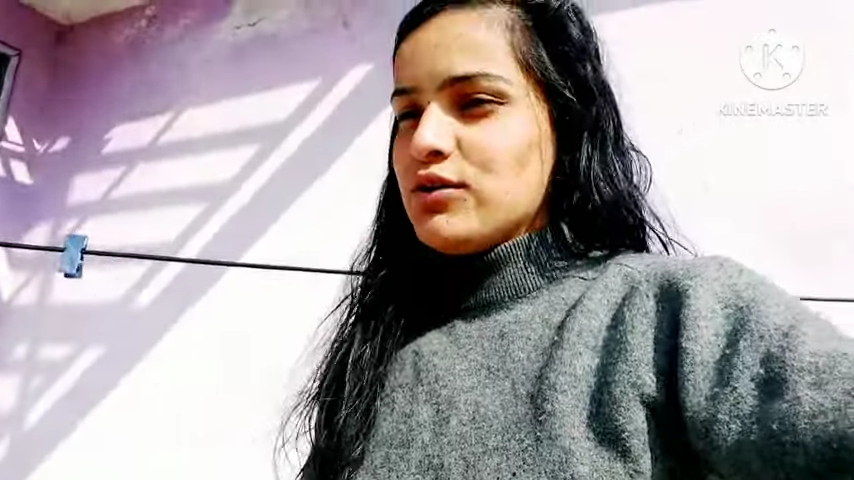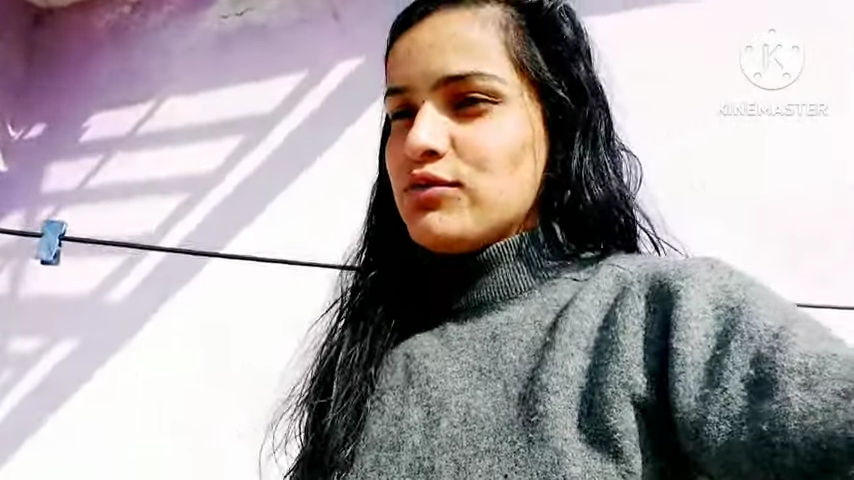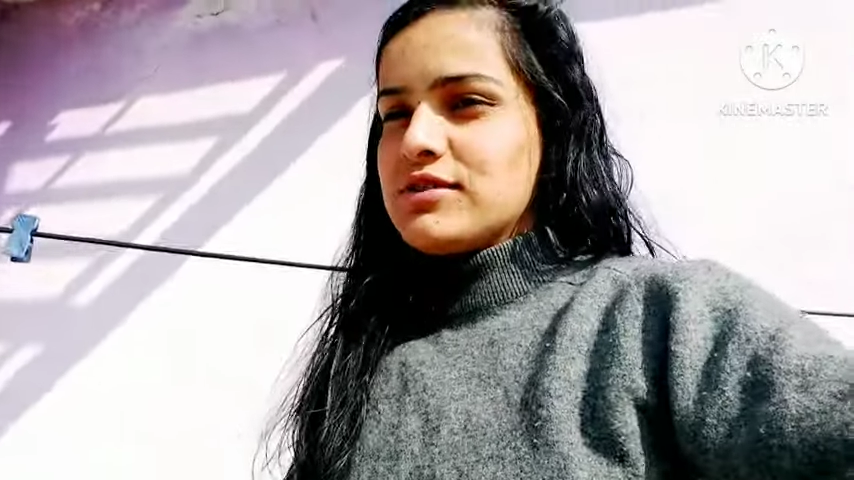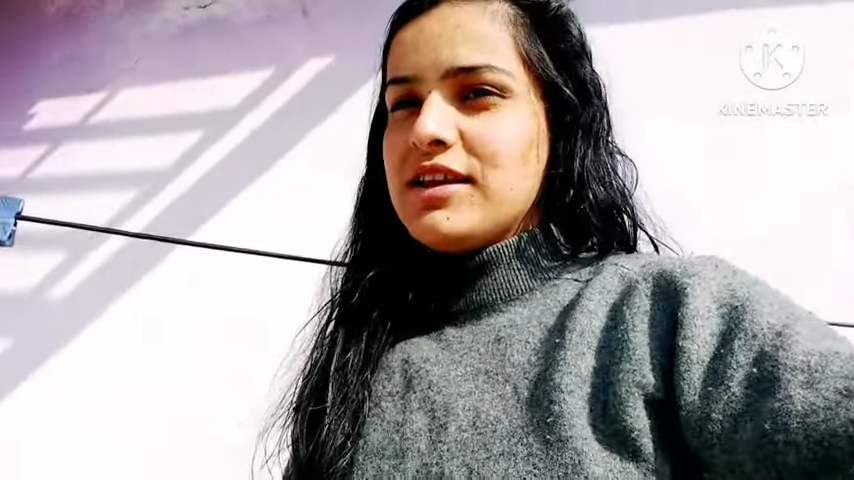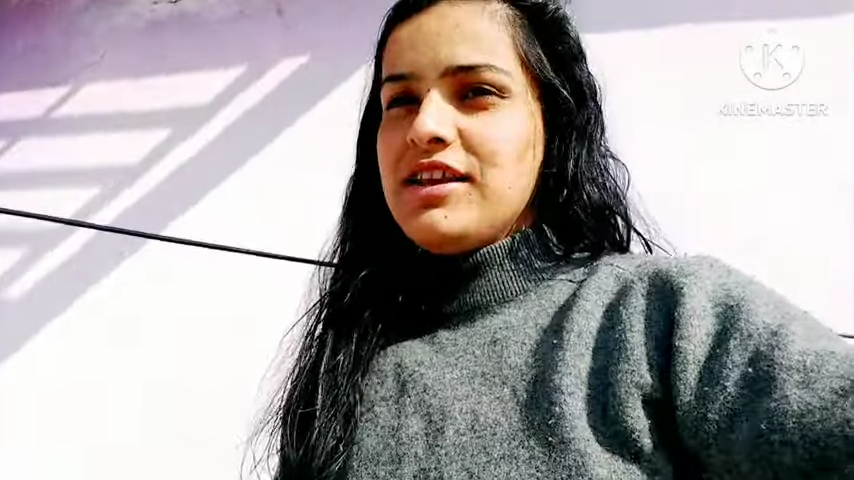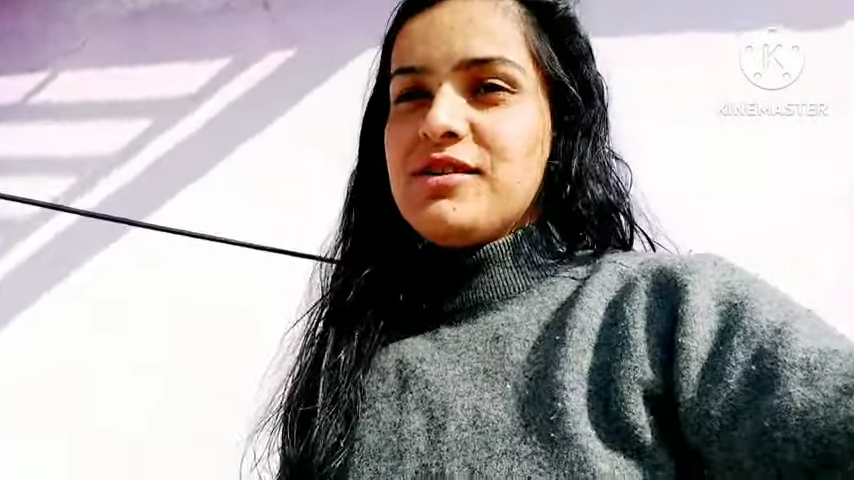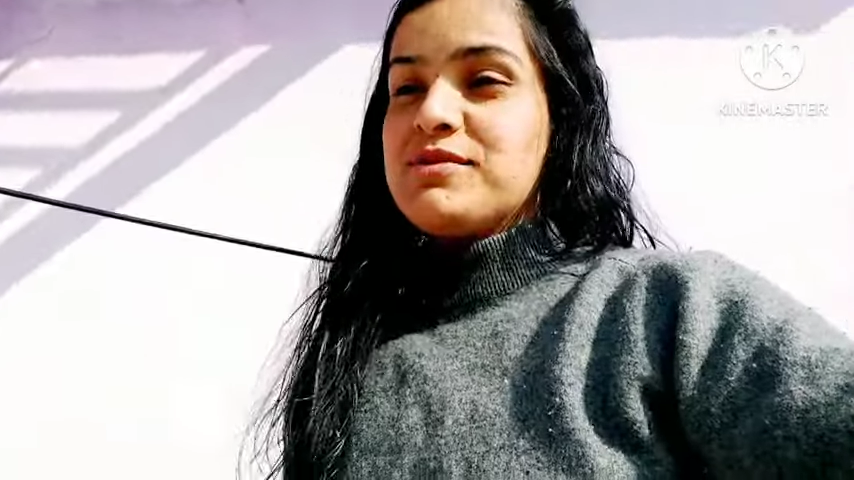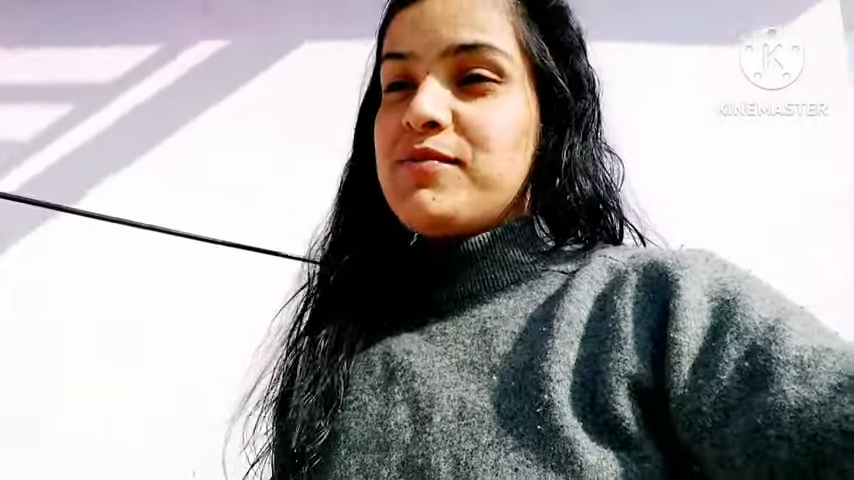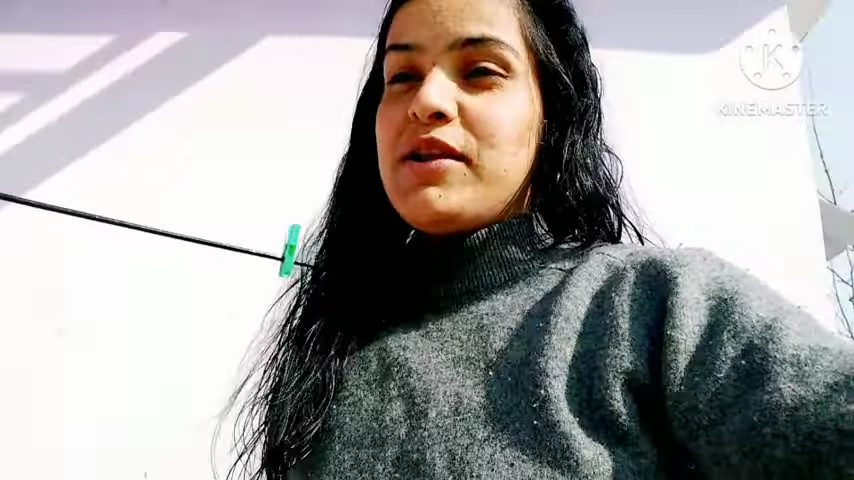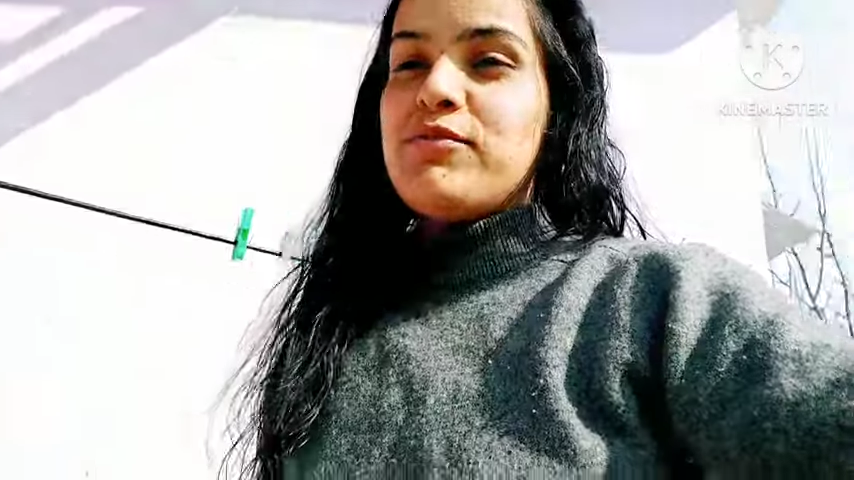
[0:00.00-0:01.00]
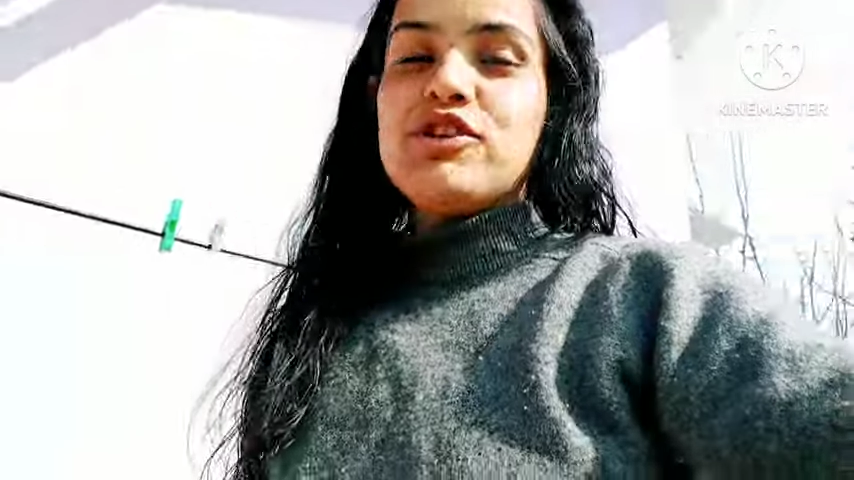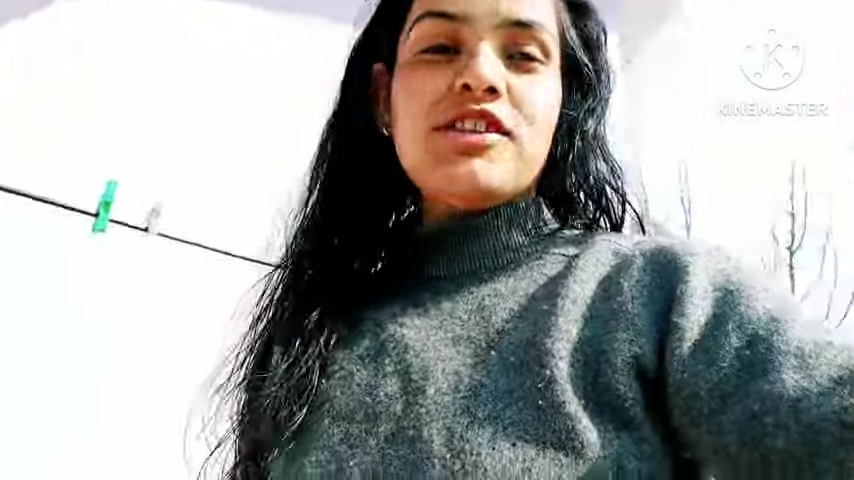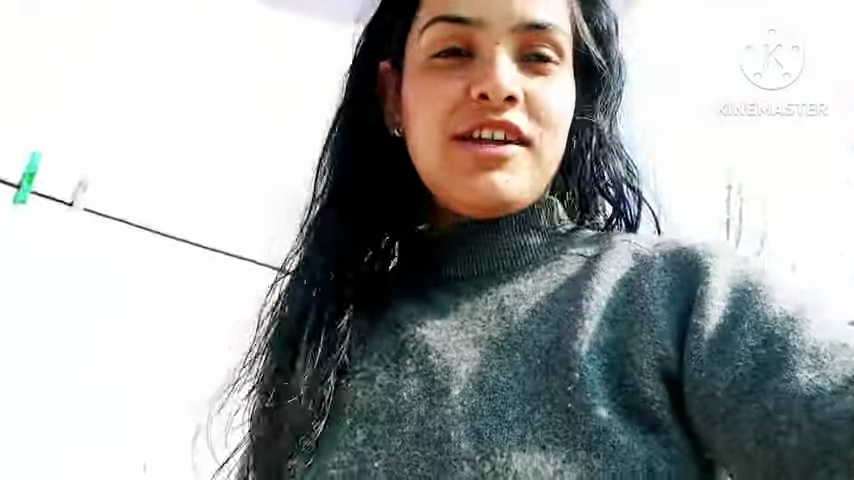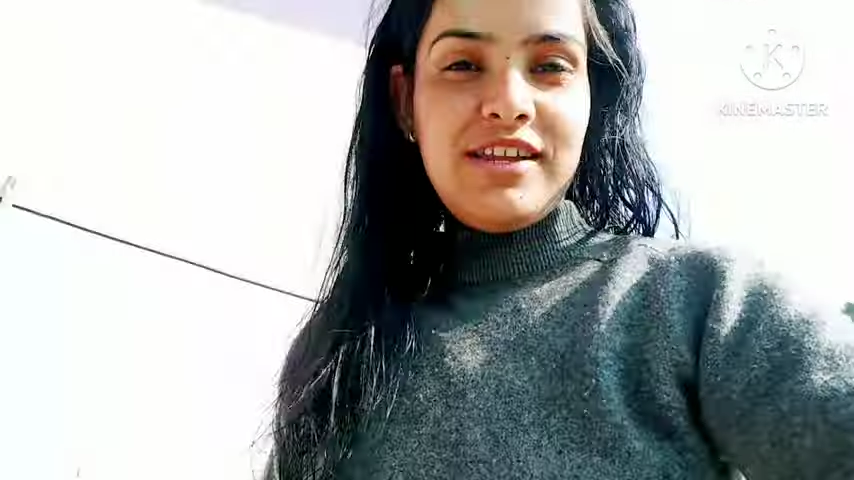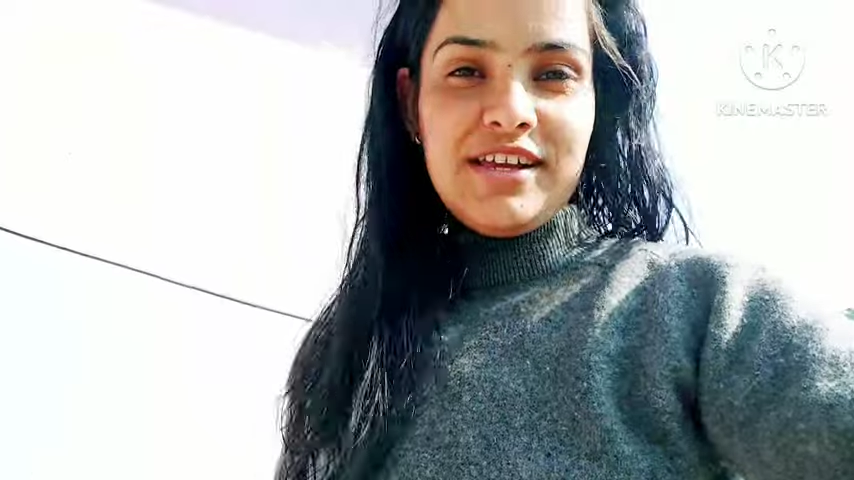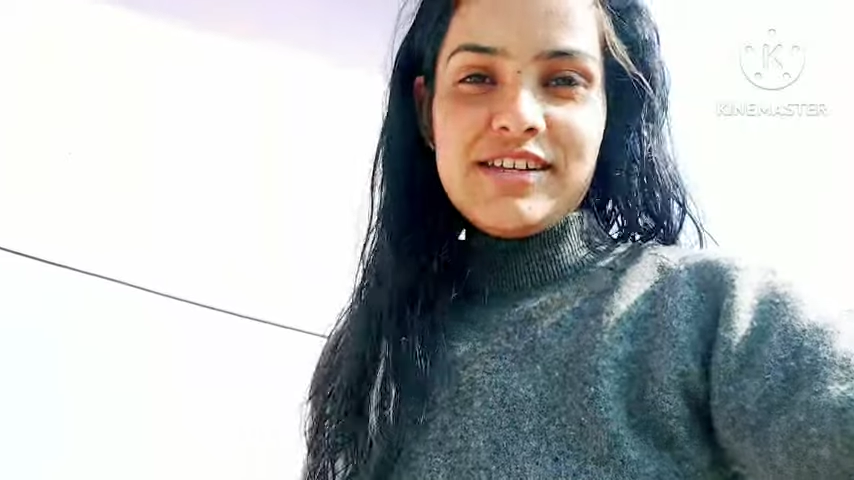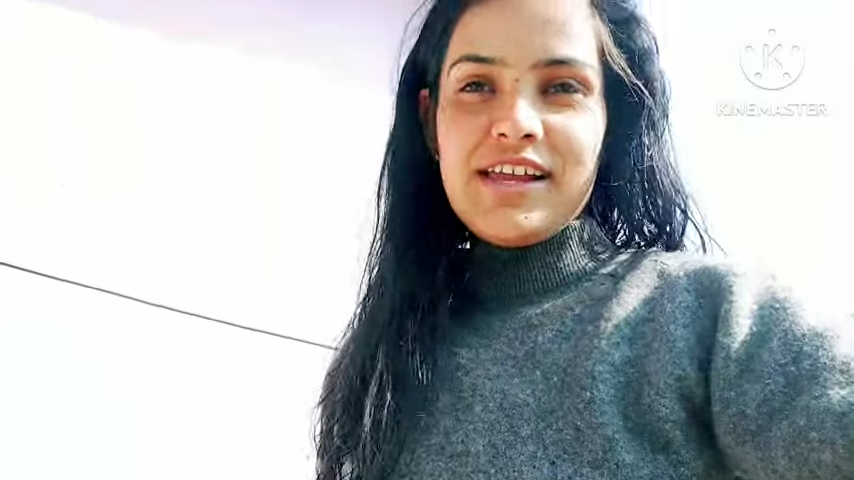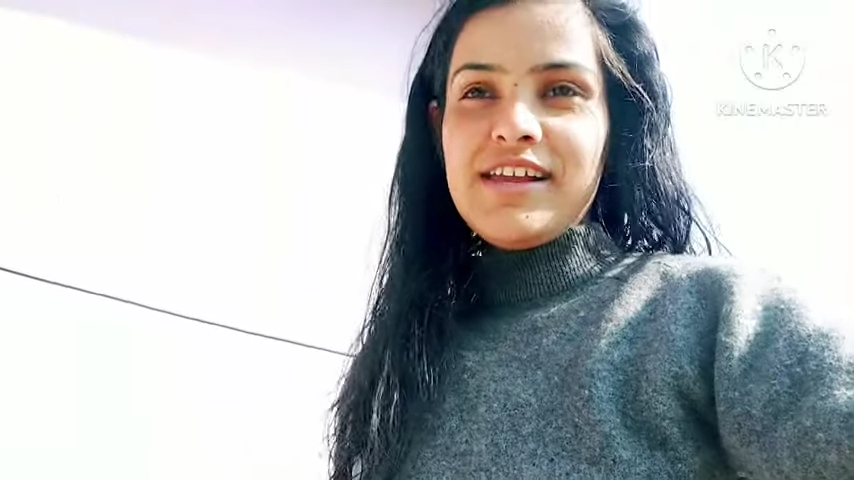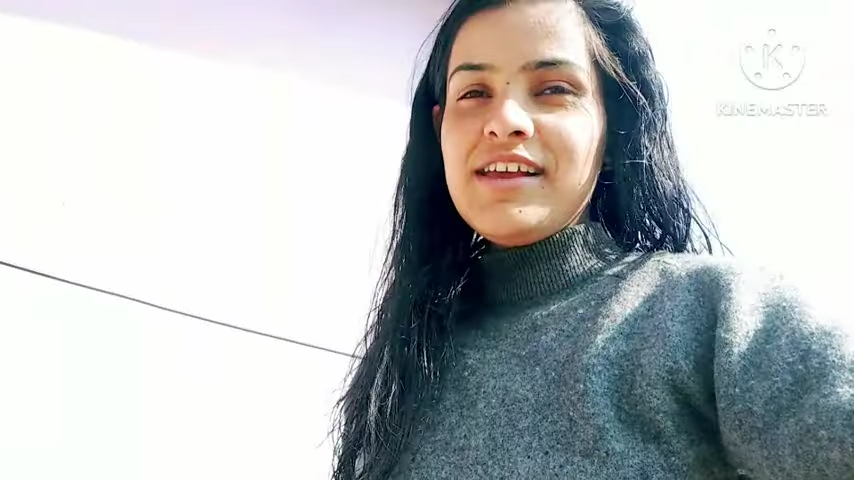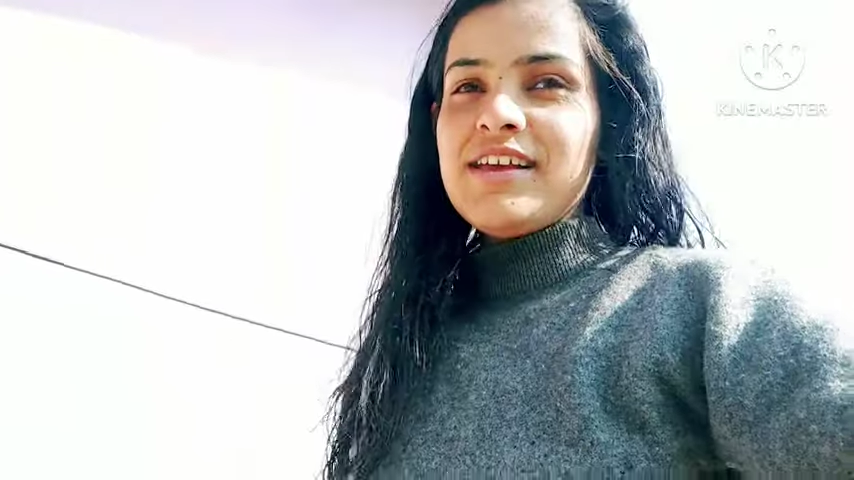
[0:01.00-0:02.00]
तो उसके लिए सबसे पहले मुझे धनिया
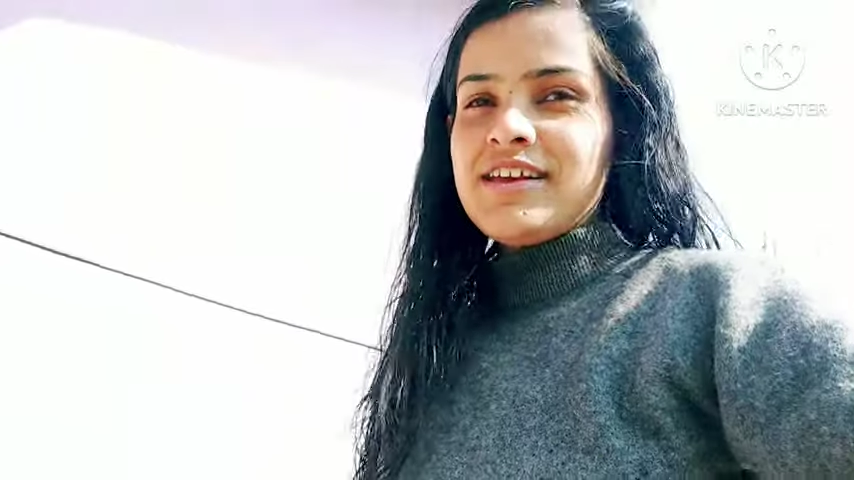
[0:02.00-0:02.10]
चाहिए